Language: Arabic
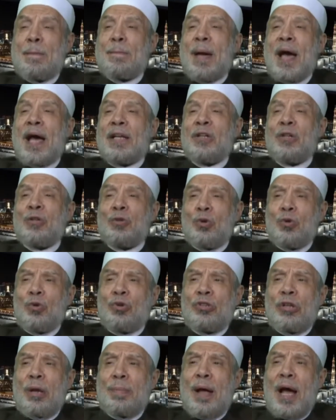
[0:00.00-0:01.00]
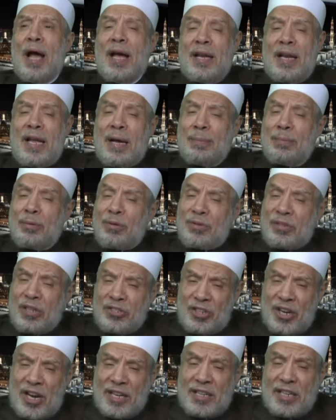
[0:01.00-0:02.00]
بأن تكتب على
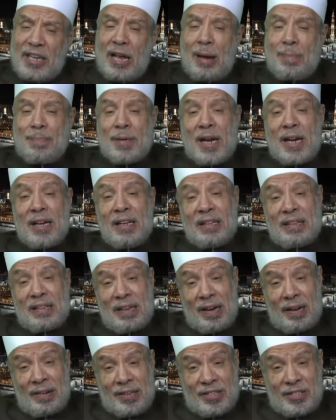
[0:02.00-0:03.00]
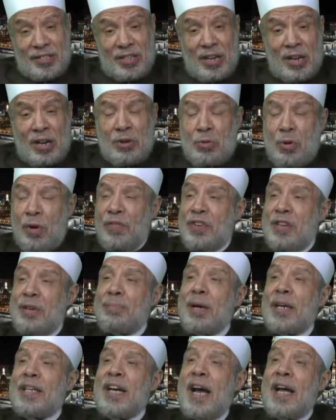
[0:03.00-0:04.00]
منتجاتها من الخارج وفي
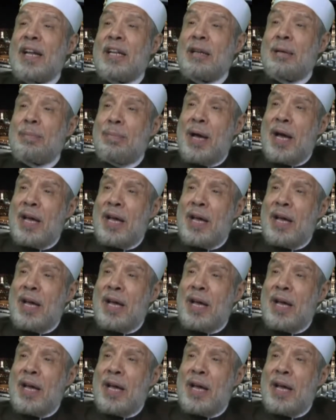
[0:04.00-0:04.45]
مكان